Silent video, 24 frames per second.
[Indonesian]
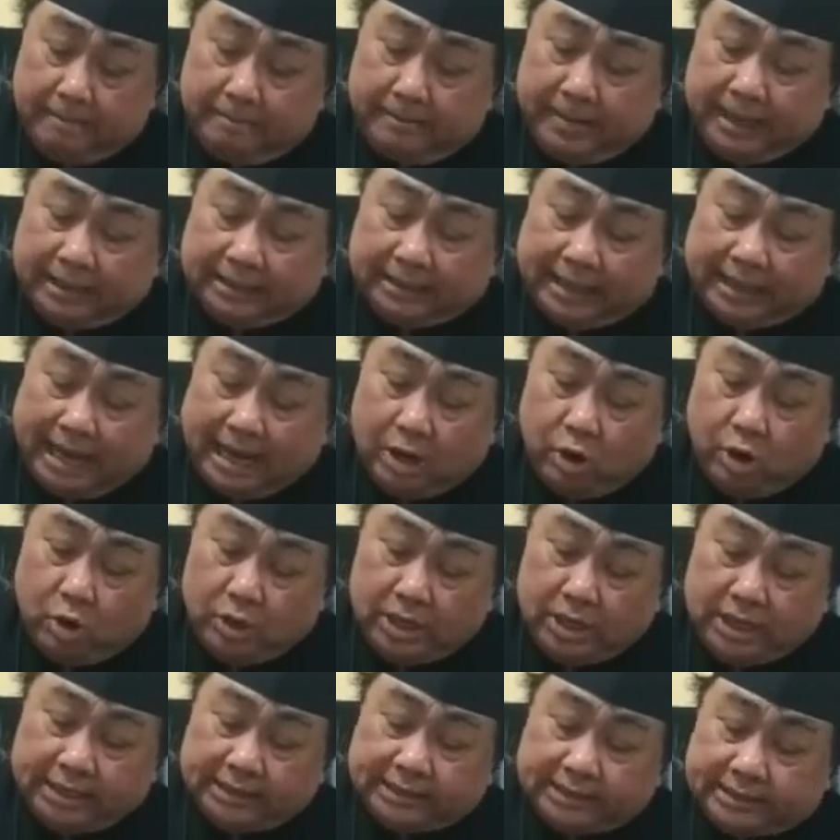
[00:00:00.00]

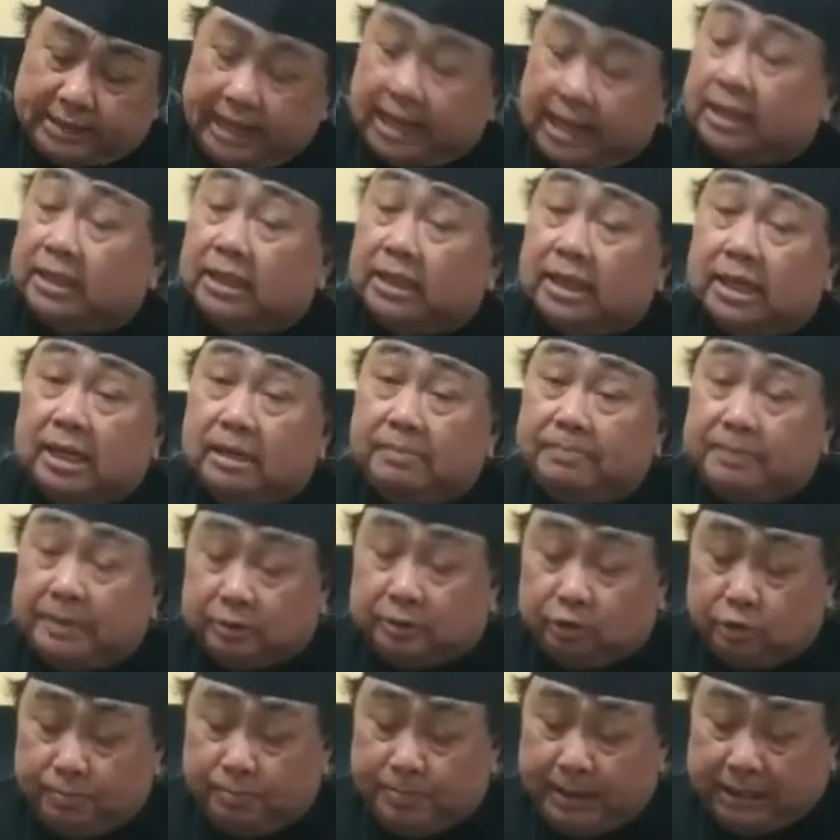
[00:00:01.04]
metanoisate,
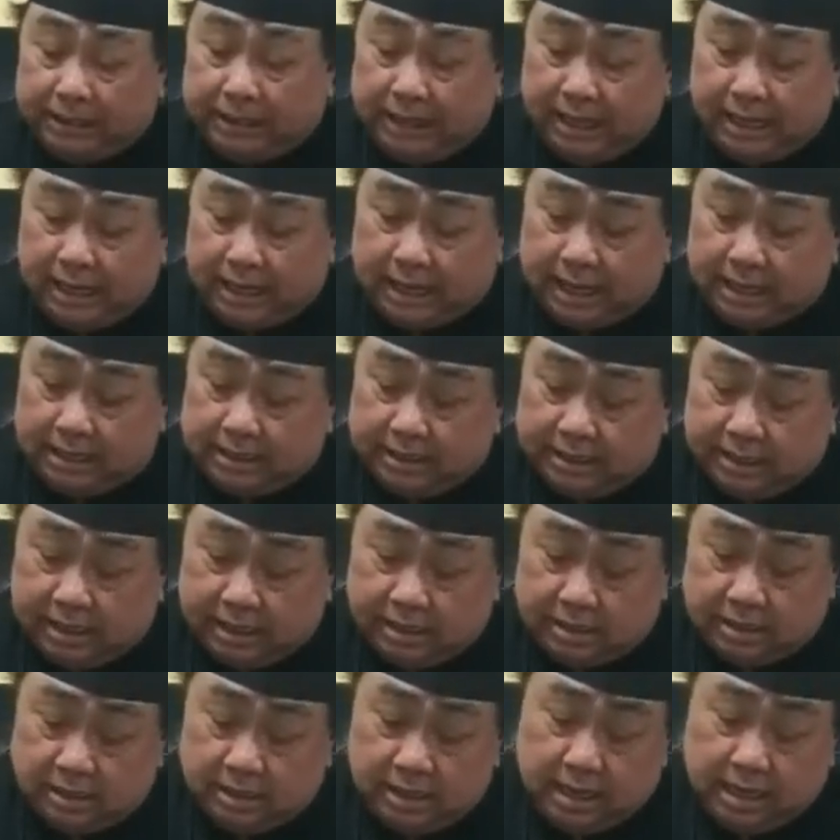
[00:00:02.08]
bertobatlah
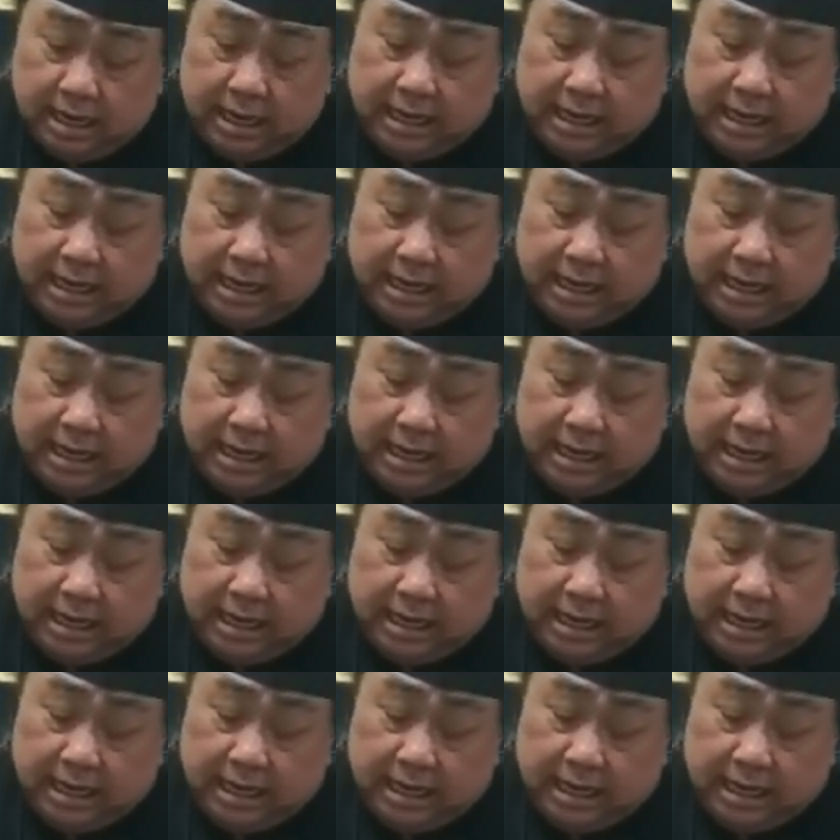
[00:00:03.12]
kalian,